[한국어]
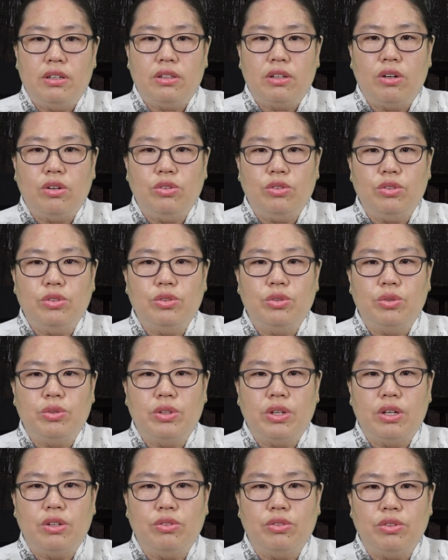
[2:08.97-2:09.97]
터원
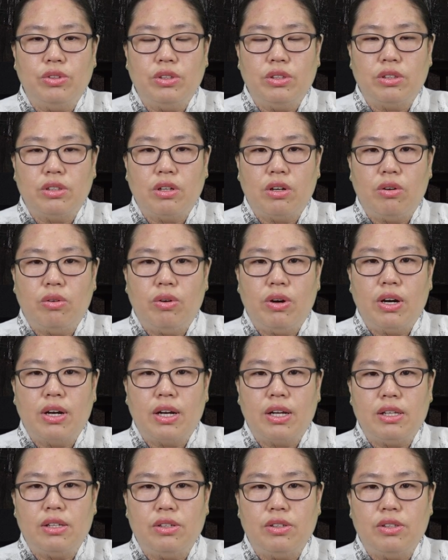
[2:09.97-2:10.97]
도다우는 터와
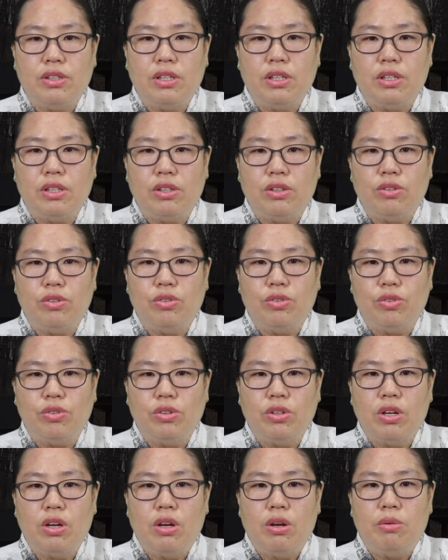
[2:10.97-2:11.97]
관련이 있는
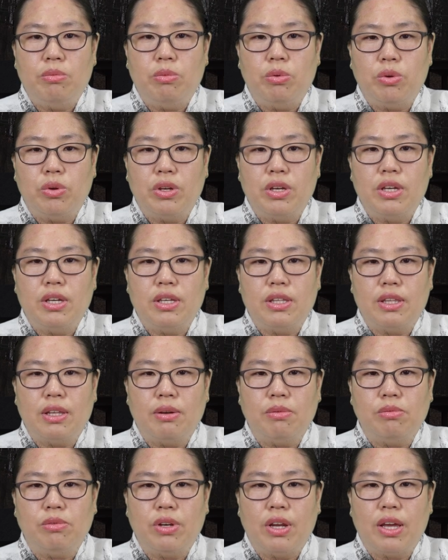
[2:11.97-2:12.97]
복이기
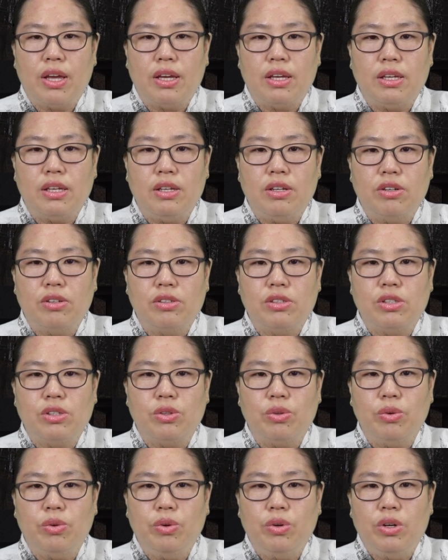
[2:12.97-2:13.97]
때문에 이
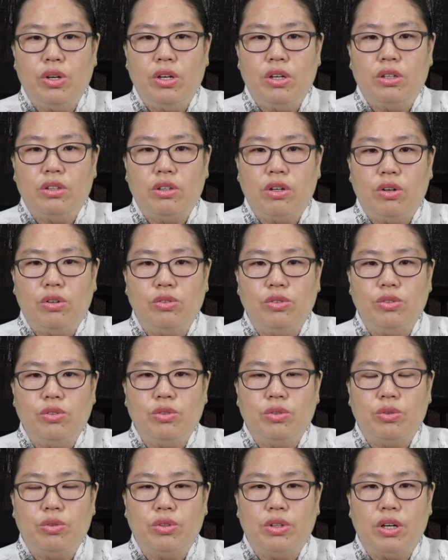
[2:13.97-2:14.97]
역시도 터원
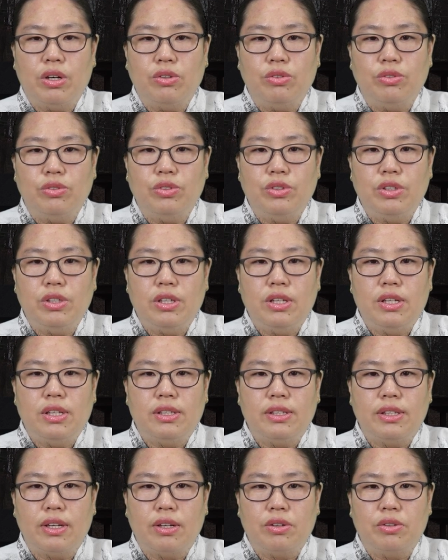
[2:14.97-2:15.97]
도다운을
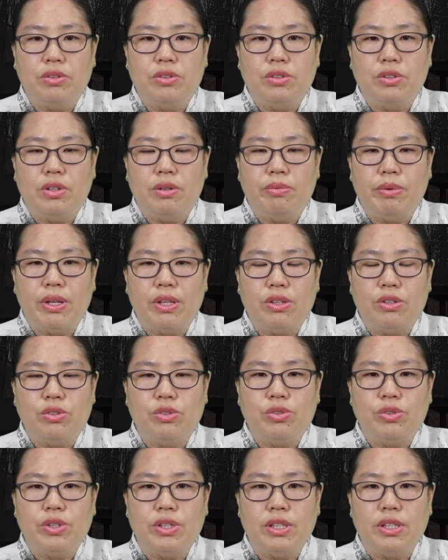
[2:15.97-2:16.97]
내 것으로 만들
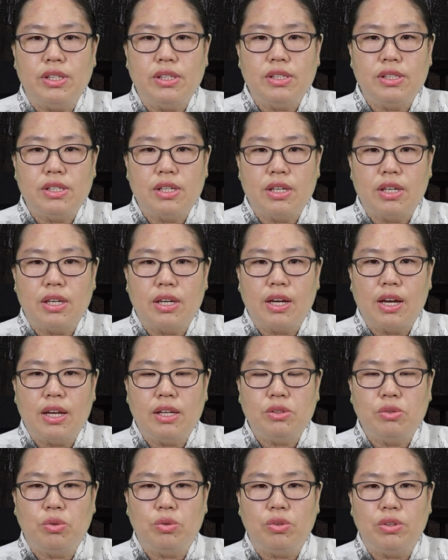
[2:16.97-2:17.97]
수 있는 시기가
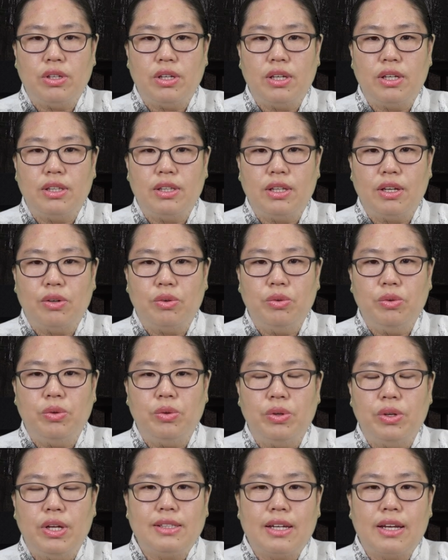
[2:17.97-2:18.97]

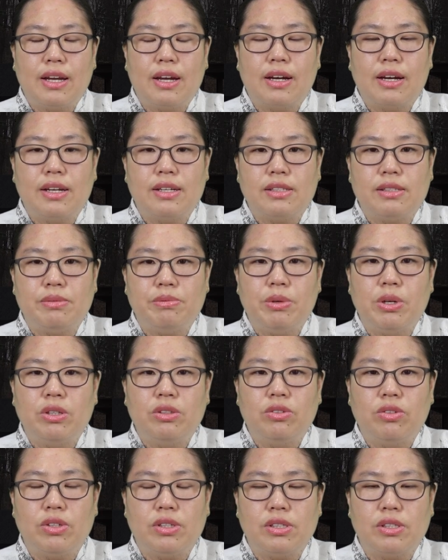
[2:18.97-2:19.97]
존재한다고
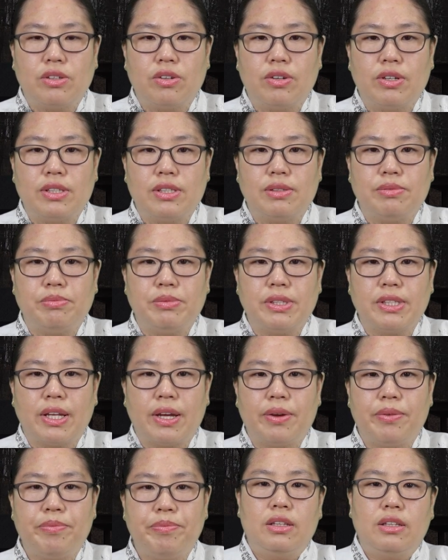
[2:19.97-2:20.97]
생각하시면 되실 것 같습니다.
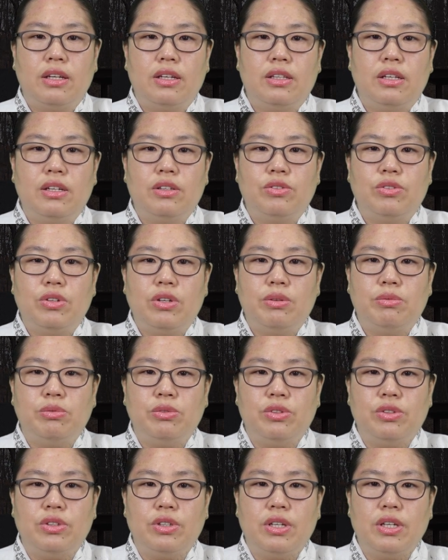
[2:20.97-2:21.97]
대다수의
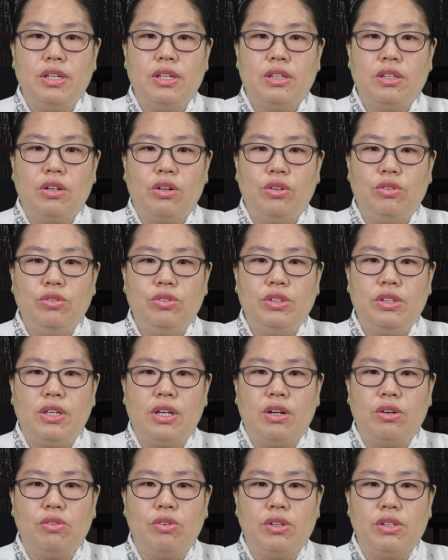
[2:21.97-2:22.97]
분들이
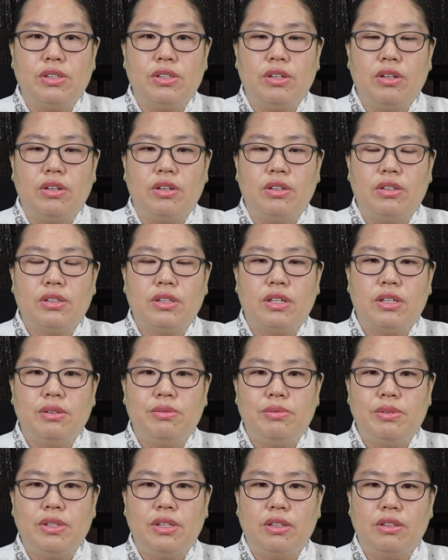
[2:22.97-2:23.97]
터운이라고 해서
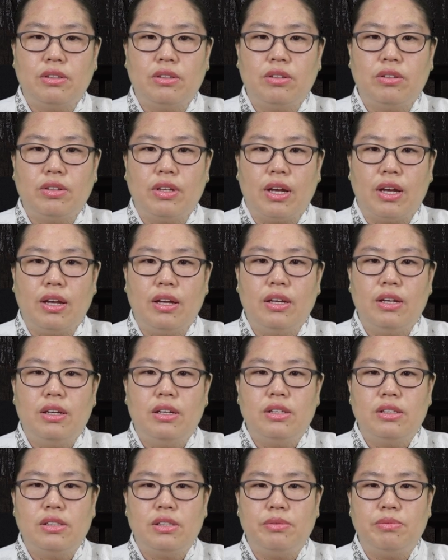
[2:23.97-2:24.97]
사업장 터나
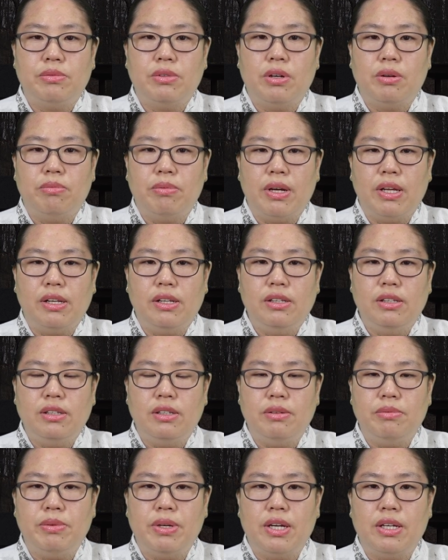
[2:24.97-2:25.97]
집 터만을
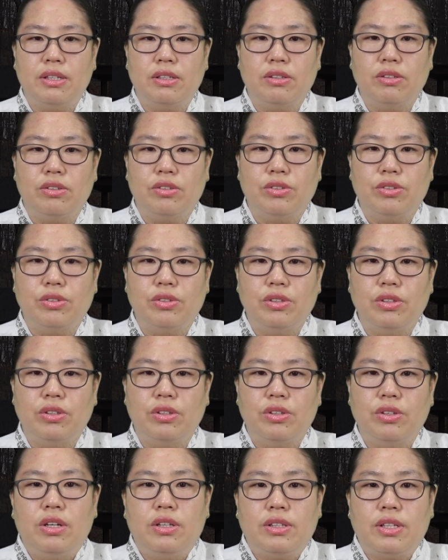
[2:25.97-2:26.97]
의미하는 것을
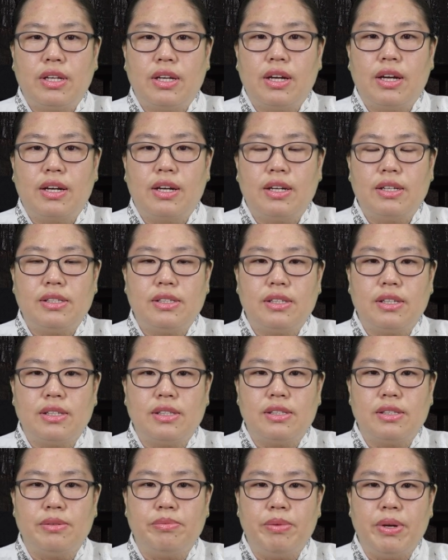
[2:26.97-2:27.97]

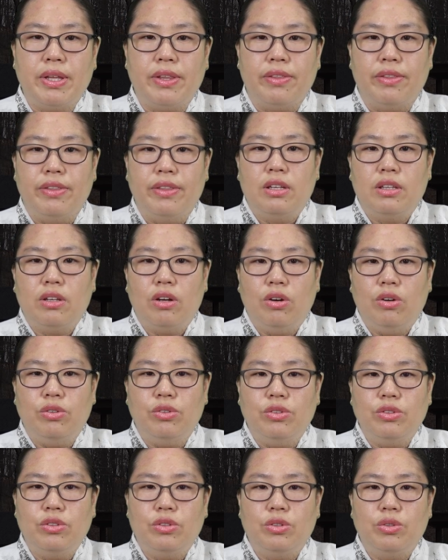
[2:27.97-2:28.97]
생각하시겠지만
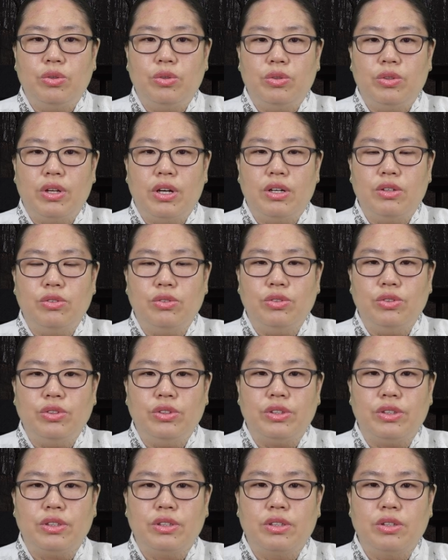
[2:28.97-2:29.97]
터운,
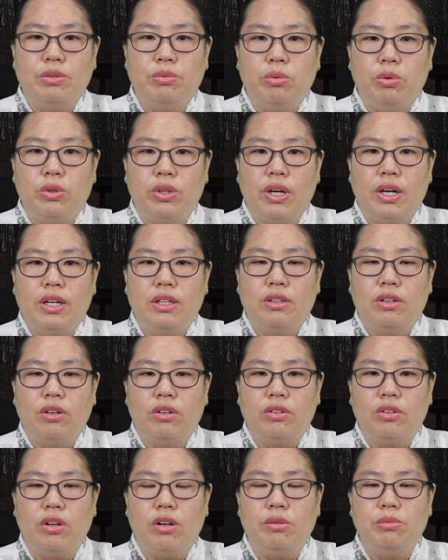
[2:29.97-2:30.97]
도다운은 그보다 더
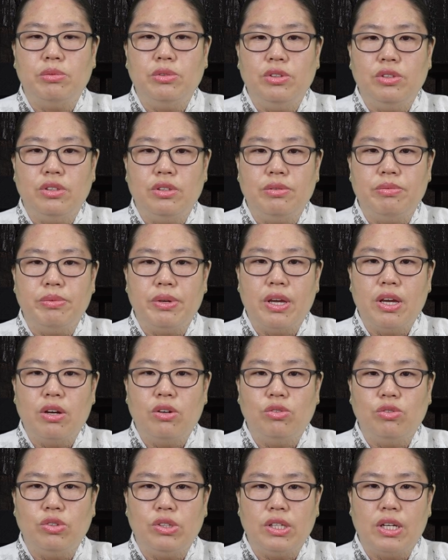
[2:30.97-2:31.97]
넓은 의미의
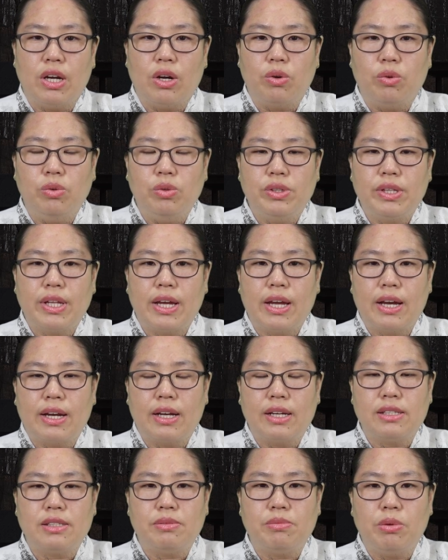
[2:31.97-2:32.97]
온이라고
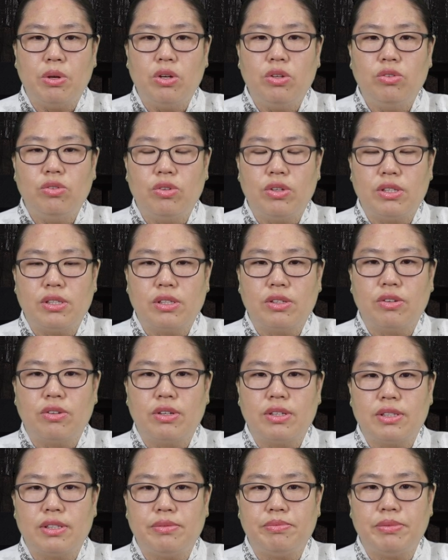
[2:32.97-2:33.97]
생각하시면 되실 것
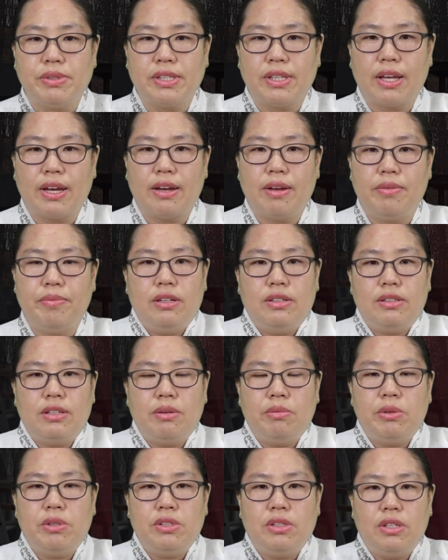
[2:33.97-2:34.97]
같습니다. 세
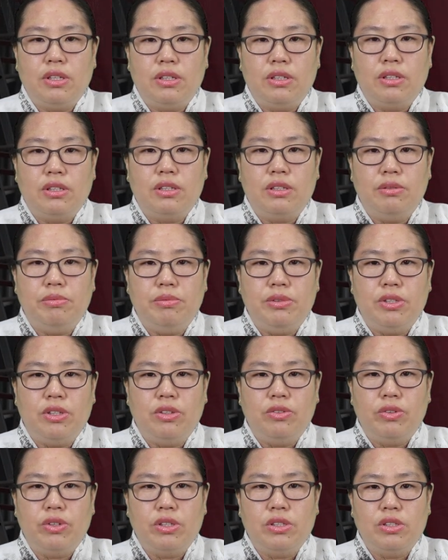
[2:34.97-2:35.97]
번째는
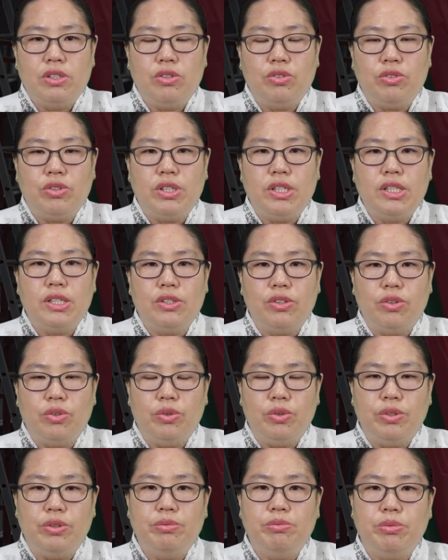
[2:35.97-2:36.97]
금전 행재운이
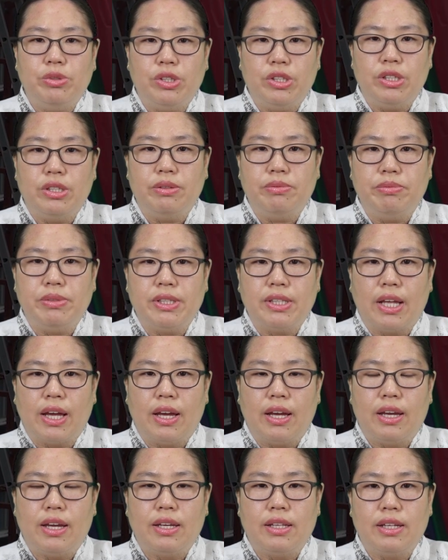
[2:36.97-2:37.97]
들어오는 분들입니다.
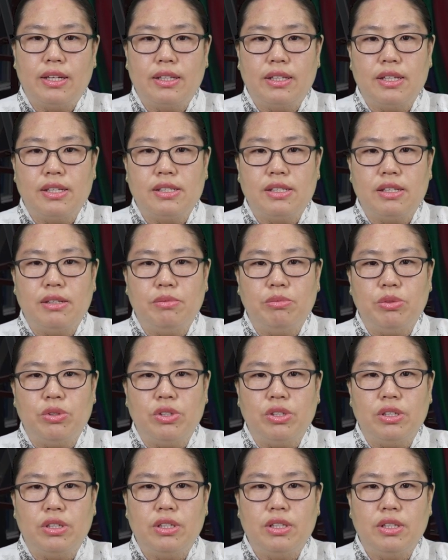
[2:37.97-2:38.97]
해당되시는
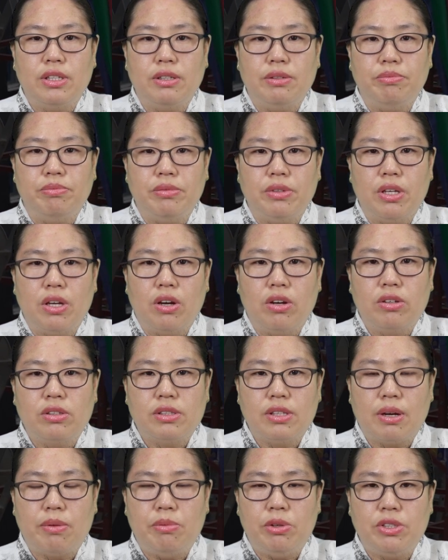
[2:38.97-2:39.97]
분들은 음력
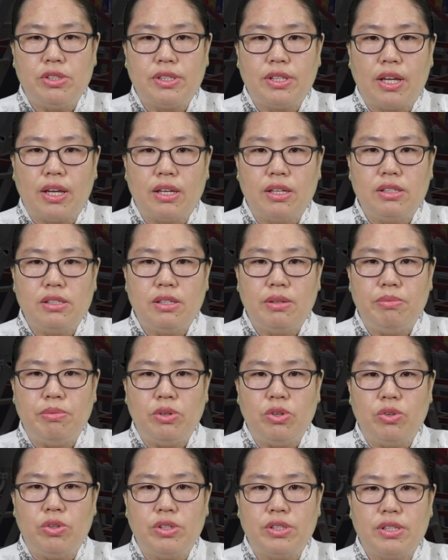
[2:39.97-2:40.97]
3월생,
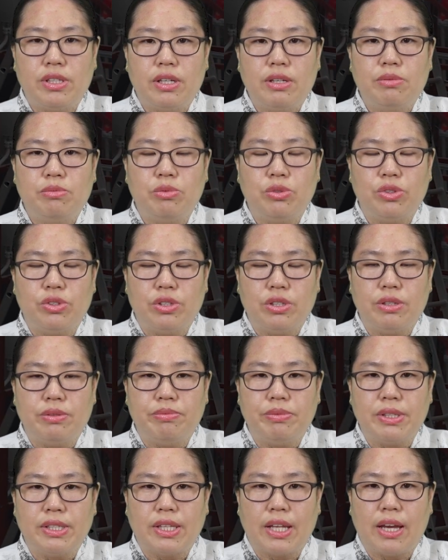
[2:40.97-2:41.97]
12월생
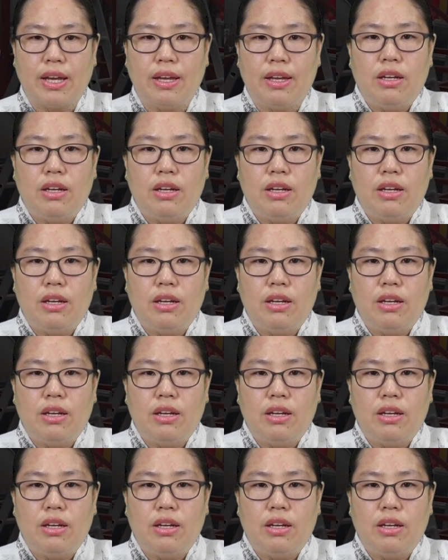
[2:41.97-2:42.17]
분들입니다.